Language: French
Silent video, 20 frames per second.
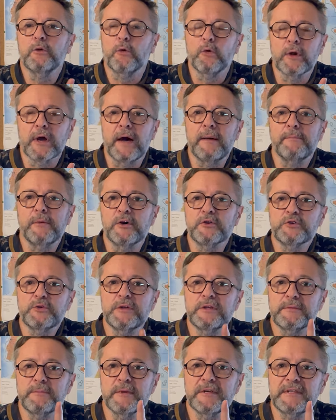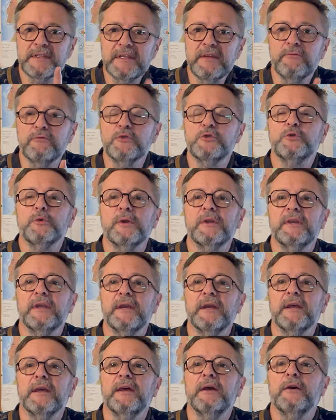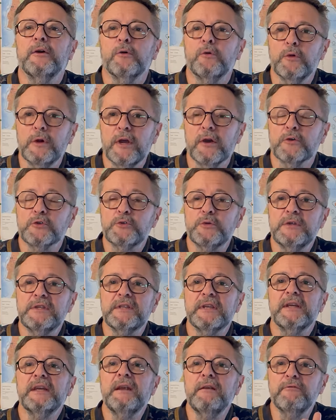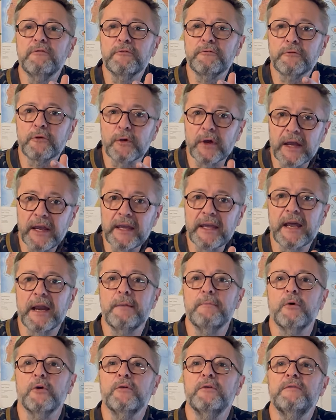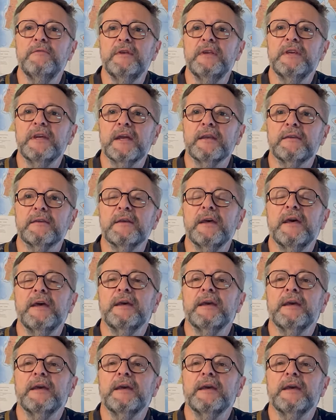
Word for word: ne roulera pas en Suisse, mais si vous souhaitez rouler en Suisse, il vous faut également une vignette.